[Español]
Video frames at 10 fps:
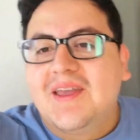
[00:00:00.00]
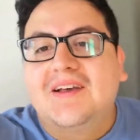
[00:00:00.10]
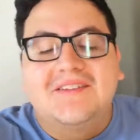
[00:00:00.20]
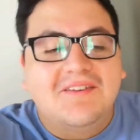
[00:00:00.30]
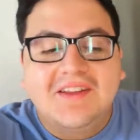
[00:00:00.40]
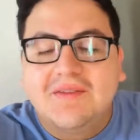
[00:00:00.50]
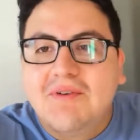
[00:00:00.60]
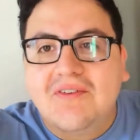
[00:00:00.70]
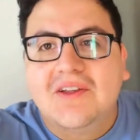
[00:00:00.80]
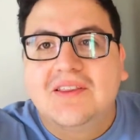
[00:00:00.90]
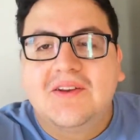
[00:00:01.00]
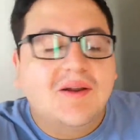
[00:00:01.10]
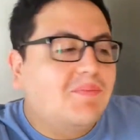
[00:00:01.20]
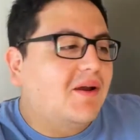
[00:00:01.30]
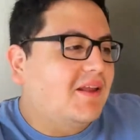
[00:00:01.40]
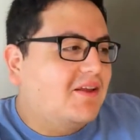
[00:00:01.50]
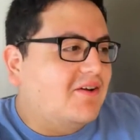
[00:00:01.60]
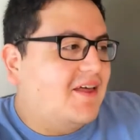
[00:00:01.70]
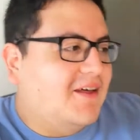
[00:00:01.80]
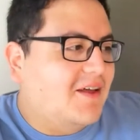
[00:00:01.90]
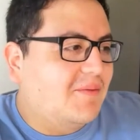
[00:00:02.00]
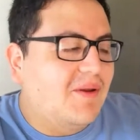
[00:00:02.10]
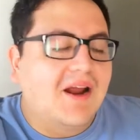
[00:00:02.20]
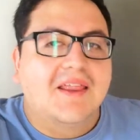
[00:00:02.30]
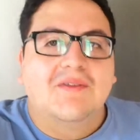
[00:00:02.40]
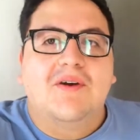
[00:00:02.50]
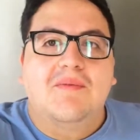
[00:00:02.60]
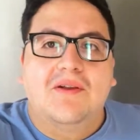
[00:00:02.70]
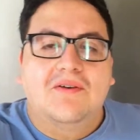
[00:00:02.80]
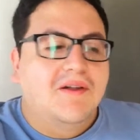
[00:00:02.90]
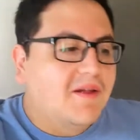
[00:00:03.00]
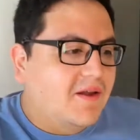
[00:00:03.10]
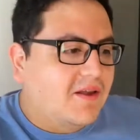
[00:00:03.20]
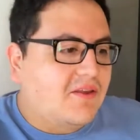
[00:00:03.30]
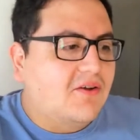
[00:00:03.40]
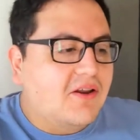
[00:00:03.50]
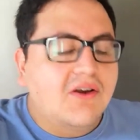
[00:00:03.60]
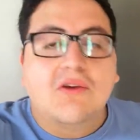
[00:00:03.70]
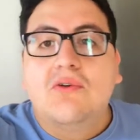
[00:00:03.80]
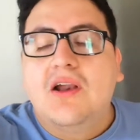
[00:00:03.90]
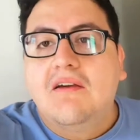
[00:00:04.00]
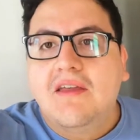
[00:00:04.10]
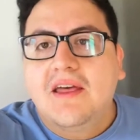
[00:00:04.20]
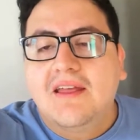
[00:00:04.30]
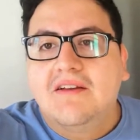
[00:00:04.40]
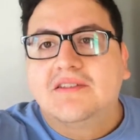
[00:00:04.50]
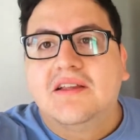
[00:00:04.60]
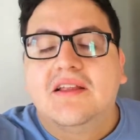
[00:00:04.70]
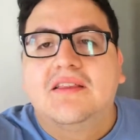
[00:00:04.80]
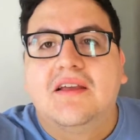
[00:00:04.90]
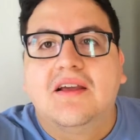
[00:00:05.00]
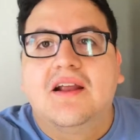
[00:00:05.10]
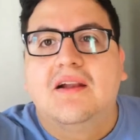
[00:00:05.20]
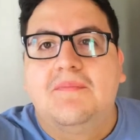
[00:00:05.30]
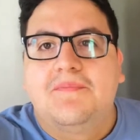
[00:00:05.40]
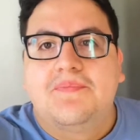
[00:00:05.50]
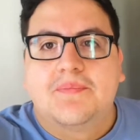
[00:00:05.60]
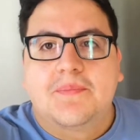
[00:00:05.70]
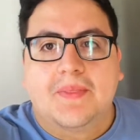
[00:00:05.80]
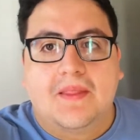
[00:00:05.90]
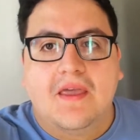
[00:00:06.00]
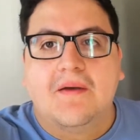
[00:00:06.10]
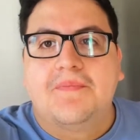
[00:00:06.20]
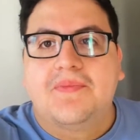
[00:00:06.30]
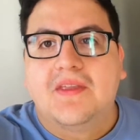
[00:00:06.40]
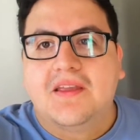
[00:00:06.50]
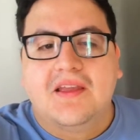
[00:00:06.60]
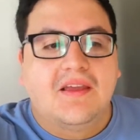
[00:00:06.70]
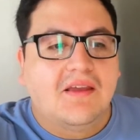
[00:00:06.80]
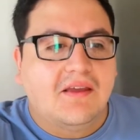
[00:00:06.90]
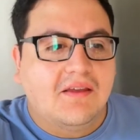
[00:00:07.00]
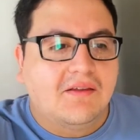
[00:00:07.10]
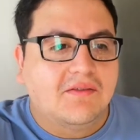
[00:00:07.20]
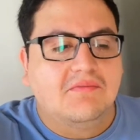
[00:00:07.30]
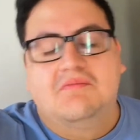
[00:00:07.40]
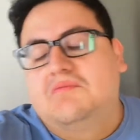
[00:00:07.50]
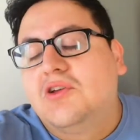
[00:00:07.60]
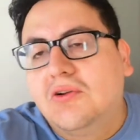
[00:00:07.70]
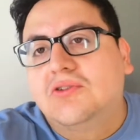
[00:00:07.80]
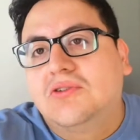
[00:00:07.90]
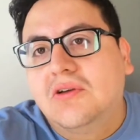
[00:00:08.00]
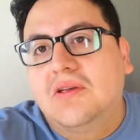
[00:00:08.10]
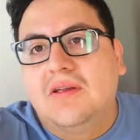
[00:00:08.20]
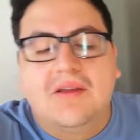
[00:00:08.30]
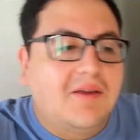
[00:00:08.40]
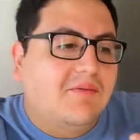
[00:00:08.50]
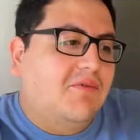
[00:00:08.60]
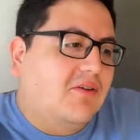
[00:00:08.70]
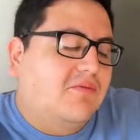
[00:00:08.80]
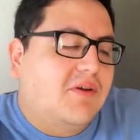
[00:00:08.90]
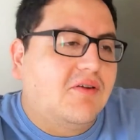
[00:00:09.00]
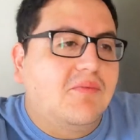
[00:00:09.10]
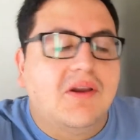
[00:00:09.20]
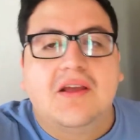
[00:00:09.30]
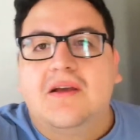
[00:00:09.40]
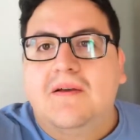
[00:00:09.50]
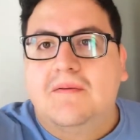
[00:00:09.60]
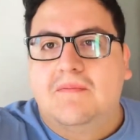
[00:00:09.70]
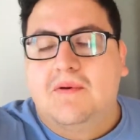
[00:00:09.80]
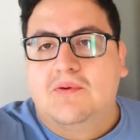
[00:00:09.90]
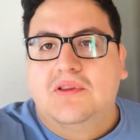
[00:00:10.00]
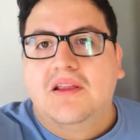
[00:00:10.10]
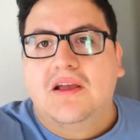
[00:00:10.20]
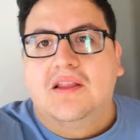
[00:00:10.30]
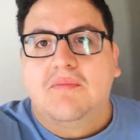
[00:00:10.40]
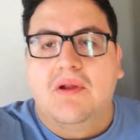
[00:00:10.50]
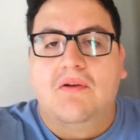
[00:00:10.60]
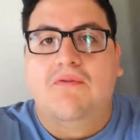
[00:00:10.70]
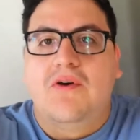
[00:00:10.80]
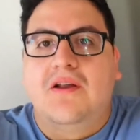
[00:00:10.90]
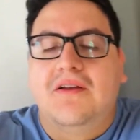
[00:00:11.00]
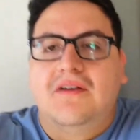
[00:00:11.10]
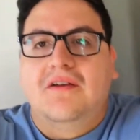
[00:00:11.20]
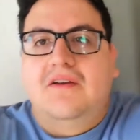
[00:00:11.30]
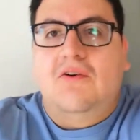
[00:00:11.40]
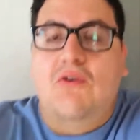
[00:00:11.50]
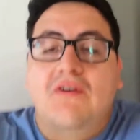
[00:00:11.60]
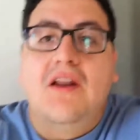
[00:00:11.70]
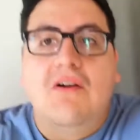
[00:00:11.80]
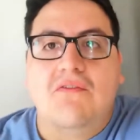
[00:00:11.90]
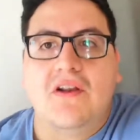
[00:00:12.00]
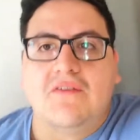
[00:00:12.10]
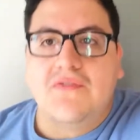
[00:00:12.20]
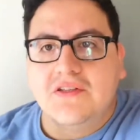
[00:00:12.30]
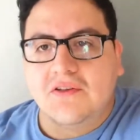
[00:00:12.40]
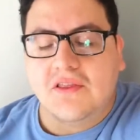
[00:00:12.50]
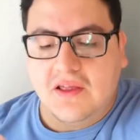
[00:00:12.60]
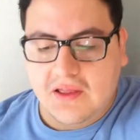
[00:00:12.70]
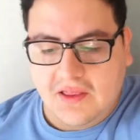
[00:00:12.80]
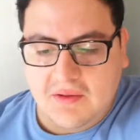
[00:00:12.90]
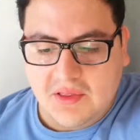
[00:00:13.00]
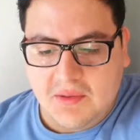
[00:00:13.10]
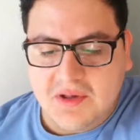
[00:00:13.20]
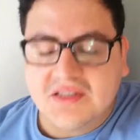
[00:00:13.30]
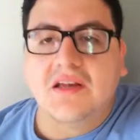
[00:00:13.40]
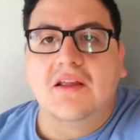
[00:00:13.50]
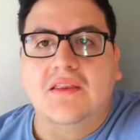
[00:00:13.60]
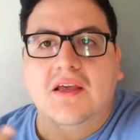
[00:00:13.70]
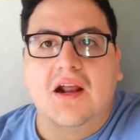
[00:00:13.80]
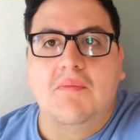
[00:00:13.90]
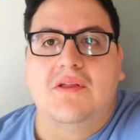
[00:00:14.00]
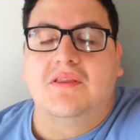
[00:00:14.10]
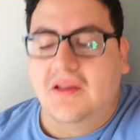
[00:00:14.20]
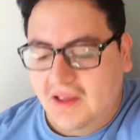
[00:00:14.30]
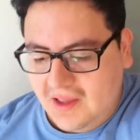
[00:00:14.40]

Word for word: ya si viste mis videos anteriores, ¿para qué te voy a explicar de nuevo? Pero yo creo que uno en la vida debe ser integral. ¿Ya? Y yo lo soy y bueno, mi comunidad me gustaría que también lo fuera. O viera los beneficios de, pensar integralmente.